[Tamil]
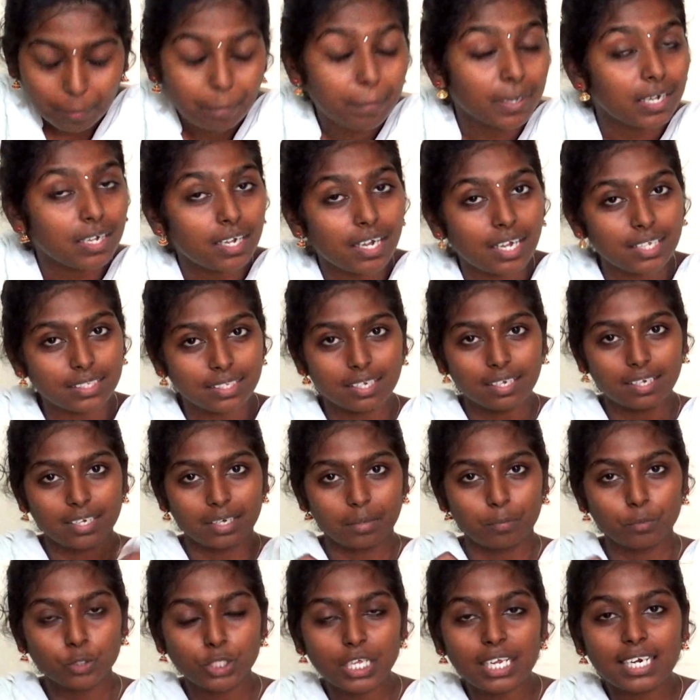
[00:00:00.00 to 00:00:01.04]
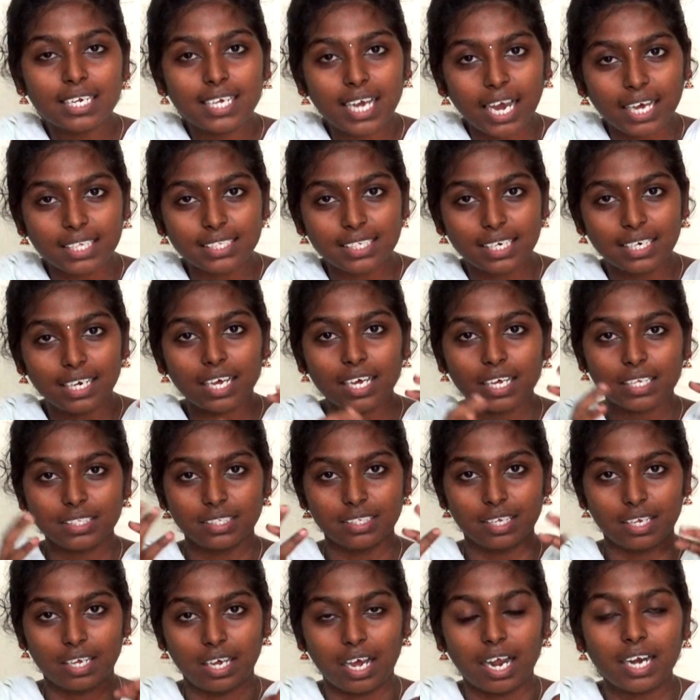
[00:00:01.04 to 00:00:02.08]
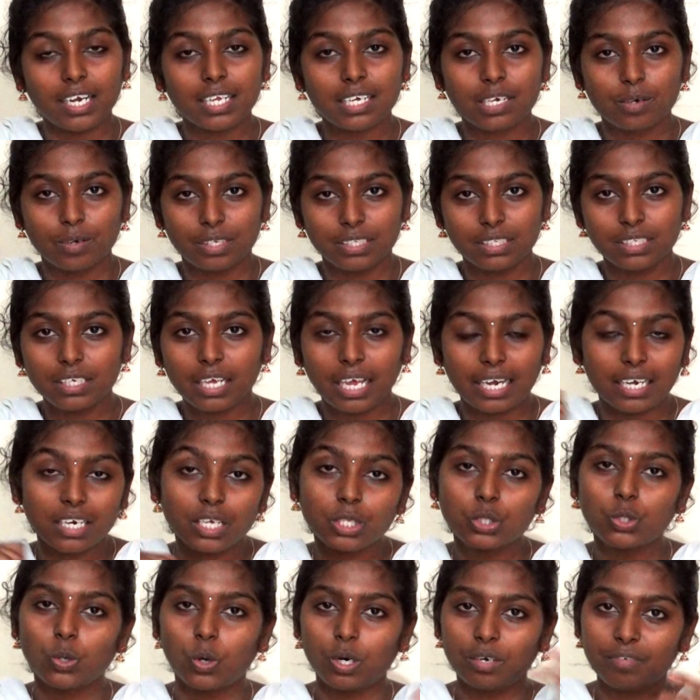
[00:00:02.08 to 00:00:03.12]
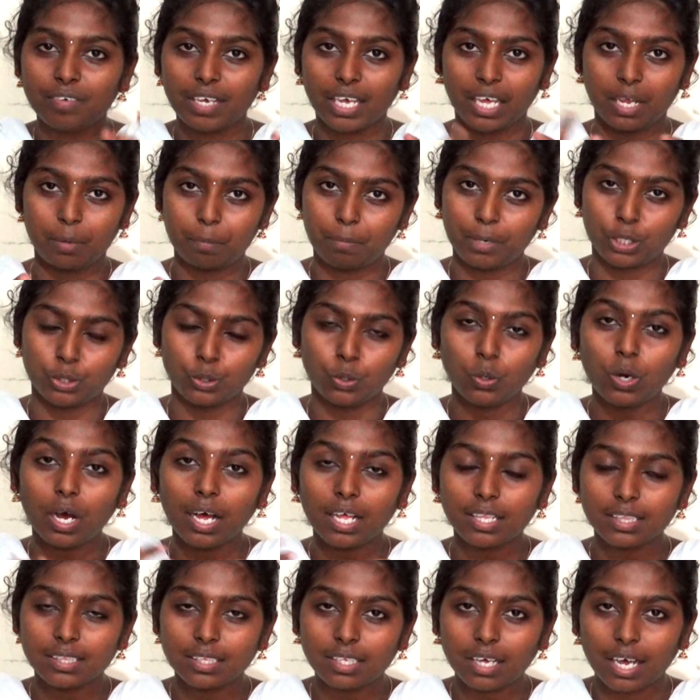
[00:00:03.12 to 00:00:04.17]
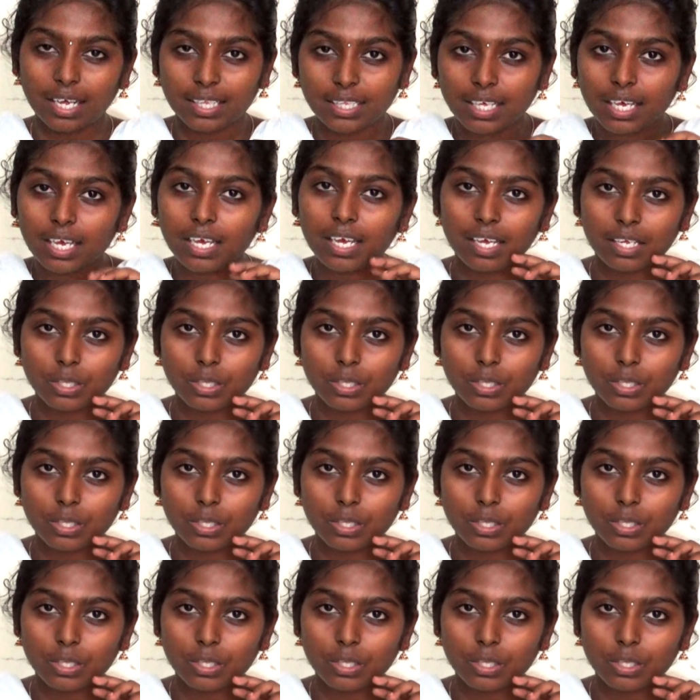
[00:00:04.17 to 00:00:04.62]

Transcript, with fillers: அப்போ அந்த முதல் காதலில் அந்த ஆணுக்கு வந்து என்ன தோல்வி ஏற்பட்டதோ அந்த அதே